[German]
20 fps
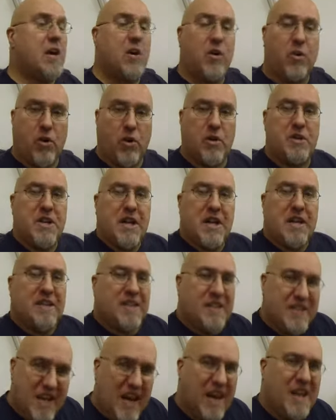und
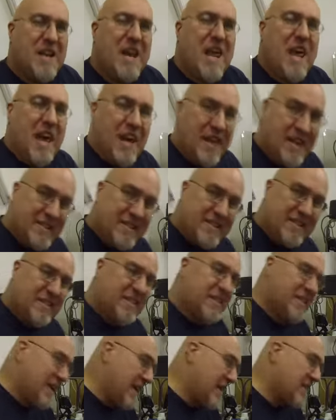dann erst
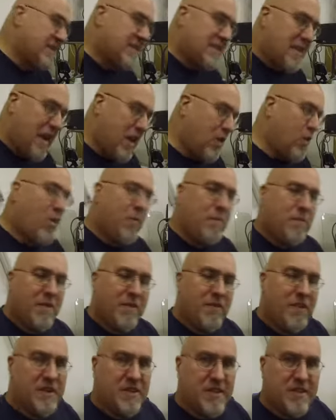geht es darum,
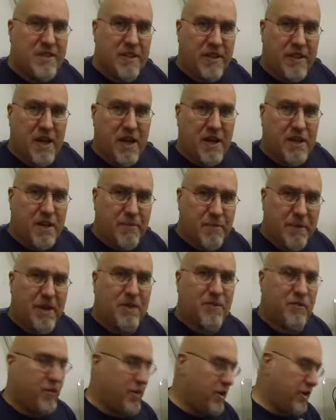was ist da gerade
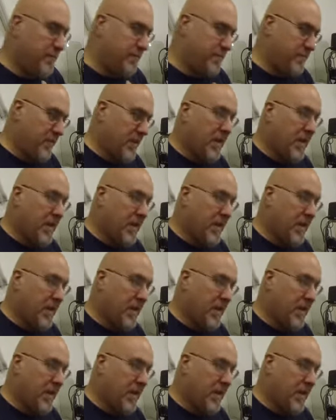gemacht worden.